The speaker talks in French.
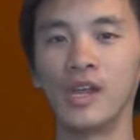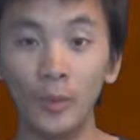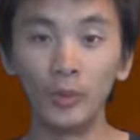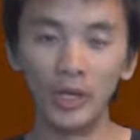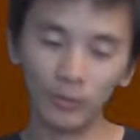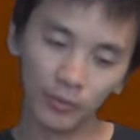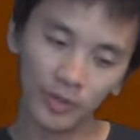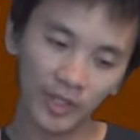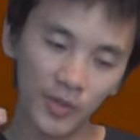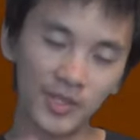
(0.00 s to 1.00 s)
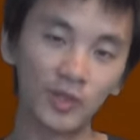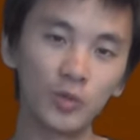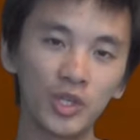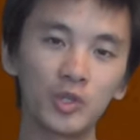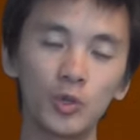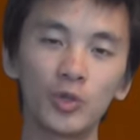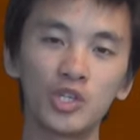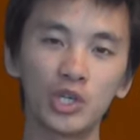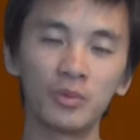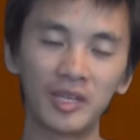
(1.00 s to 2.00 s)
Et puis il a montré que cette conjecture de
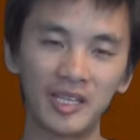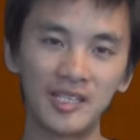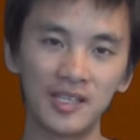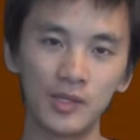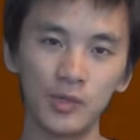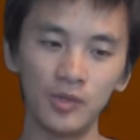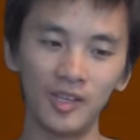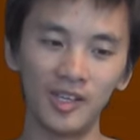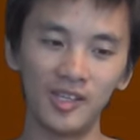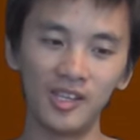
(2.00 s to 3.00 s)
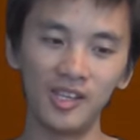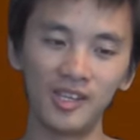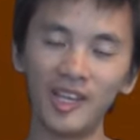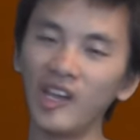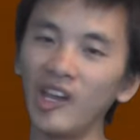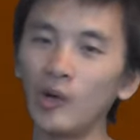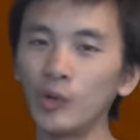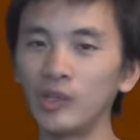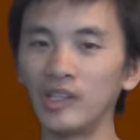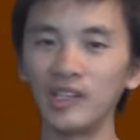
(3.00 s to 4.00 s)
géométrisation était très
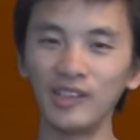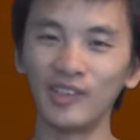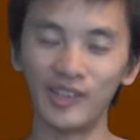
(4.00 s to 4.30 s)
reliée,